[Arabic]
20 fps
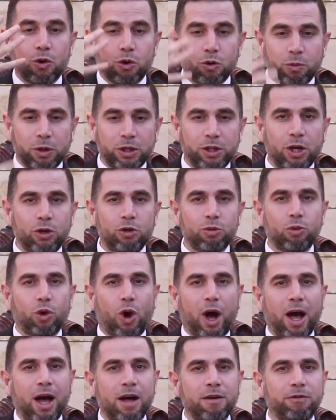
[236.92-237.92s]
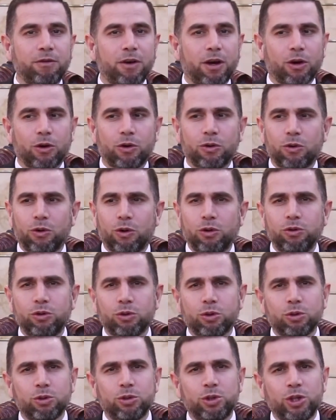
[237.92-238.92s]
وبدنه معافى
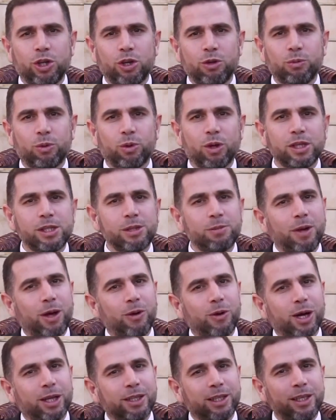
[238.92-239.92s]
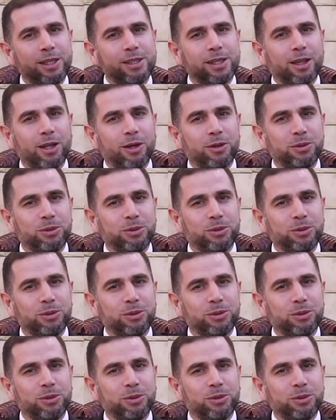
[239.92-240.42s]
وعنده قوت يومه أصبح وقد حيزت له